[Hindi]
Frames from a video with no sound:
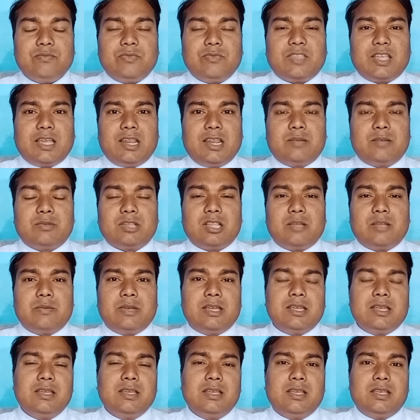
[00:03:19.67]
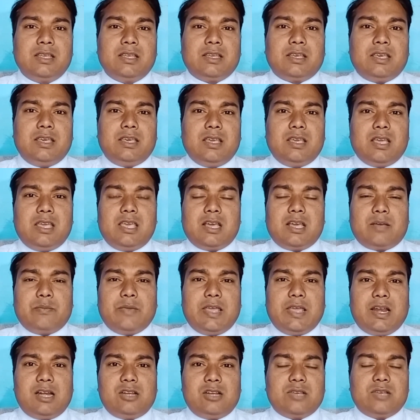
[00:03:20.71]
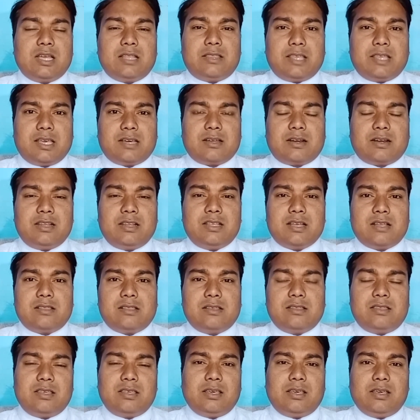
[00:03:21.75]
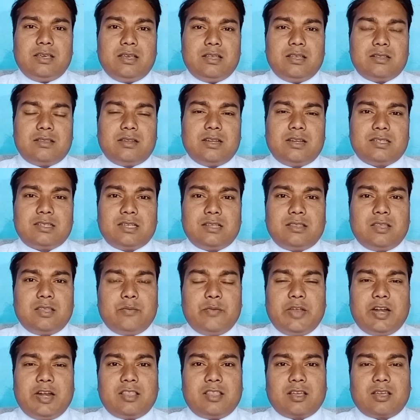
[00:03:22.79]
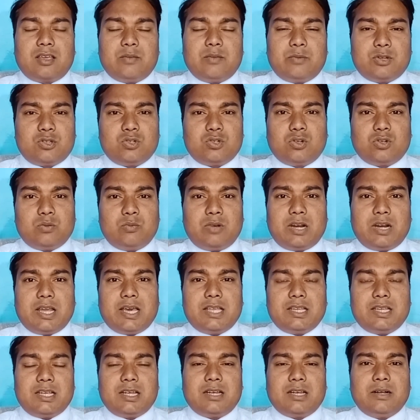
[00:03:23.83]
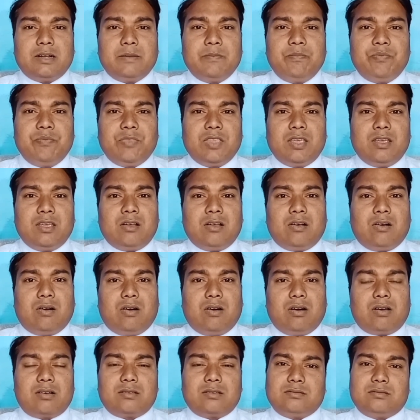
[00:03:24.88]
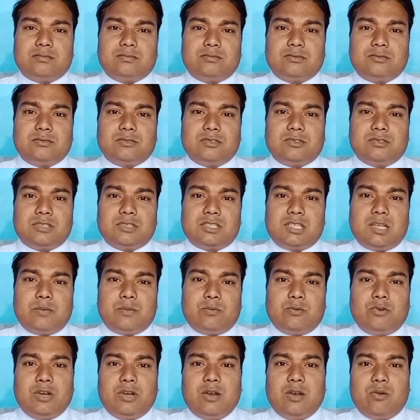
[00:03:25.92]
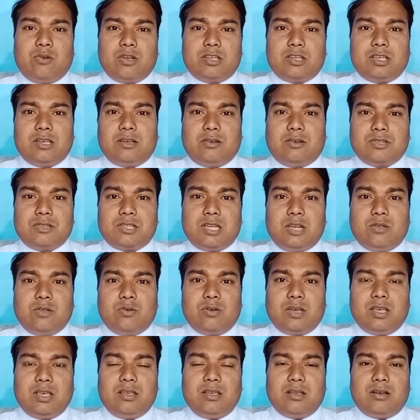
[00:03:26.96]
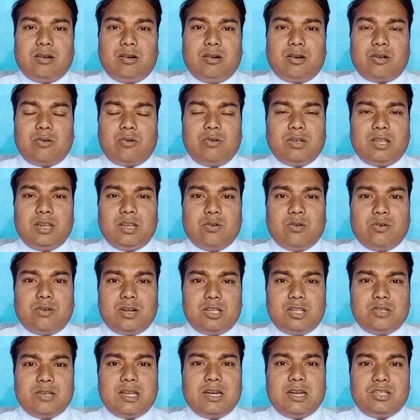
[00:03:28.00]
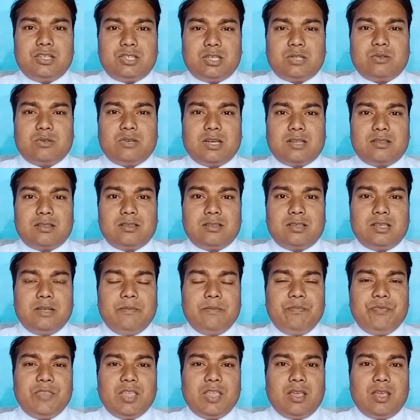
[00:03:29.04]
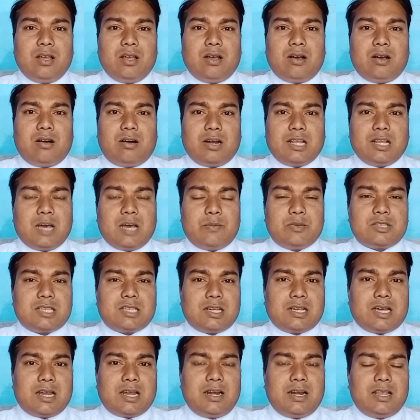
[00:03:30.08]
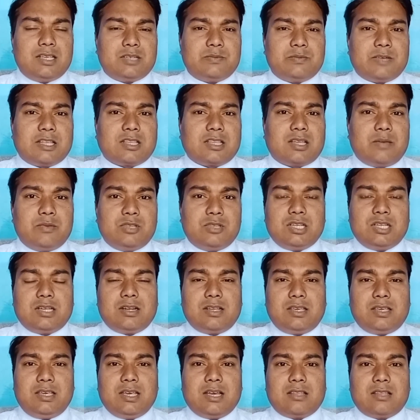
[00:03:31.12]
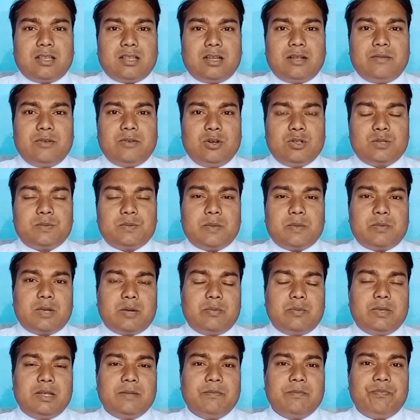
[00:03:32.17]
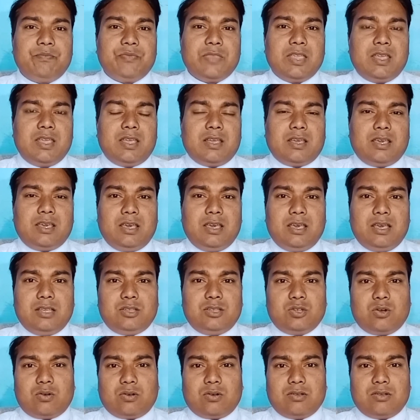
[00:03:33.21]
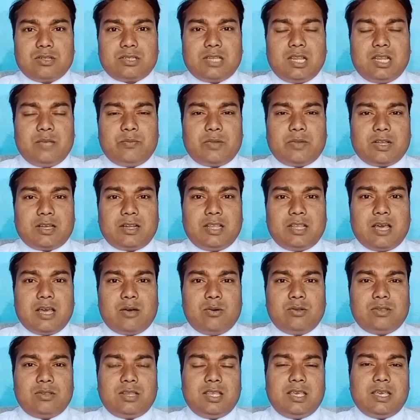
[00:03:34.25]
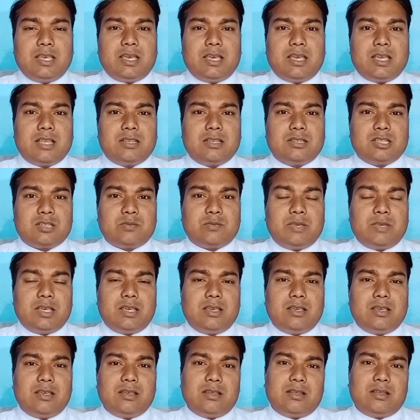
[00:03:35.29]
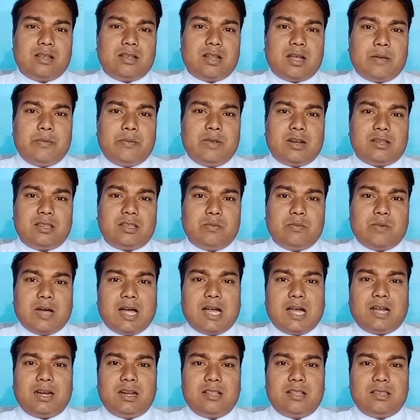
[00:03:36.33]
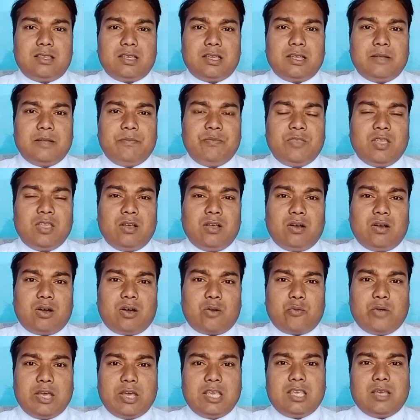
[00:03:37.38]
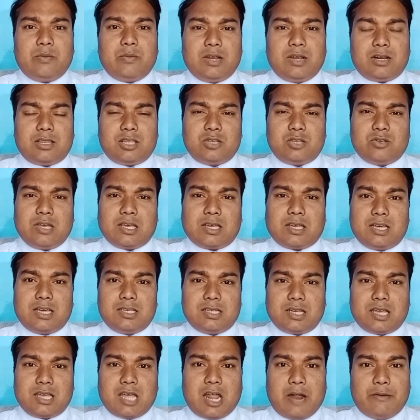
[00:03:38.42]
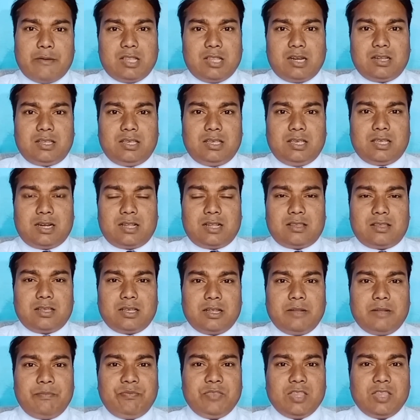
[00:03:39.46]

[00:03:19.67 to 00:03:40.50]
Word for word: कहने का मतलब है कि एक मेरिट जो है तय कर ली जाती थी कि इतने से इतने मेरिट तक के बच्चों को बुलाया जाएगा और सिर्फ उन्हीं लोगों की काउंसलिंग होगी और उनकी नौकरी जो है निश्चित हो जाती थी और यहाँ पर सरकार ने इस बात का भी जिक्र किया था न्यूज़पेपर में कि जो काउंसलिंग प्रक्रिया होती है जिसमें अभ्यर्थी भाग लेते हैं और वही अभ्यर्थी जो है कई जगह आवेदन किए रहते हैं